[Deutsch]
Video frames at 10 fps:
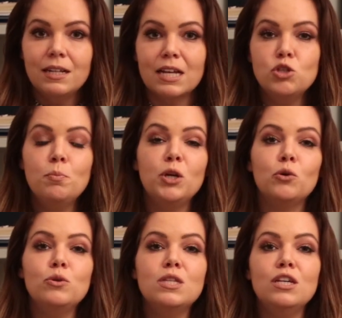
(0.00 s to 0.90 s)
Dazu
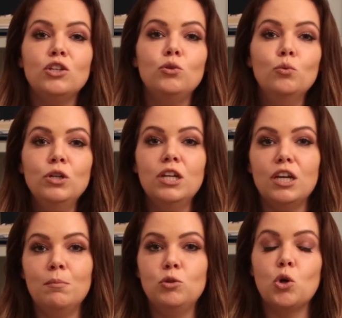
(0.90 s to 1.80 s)
begrüße ich nun
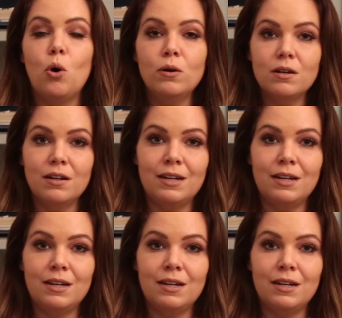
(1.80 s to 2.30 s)
im Talk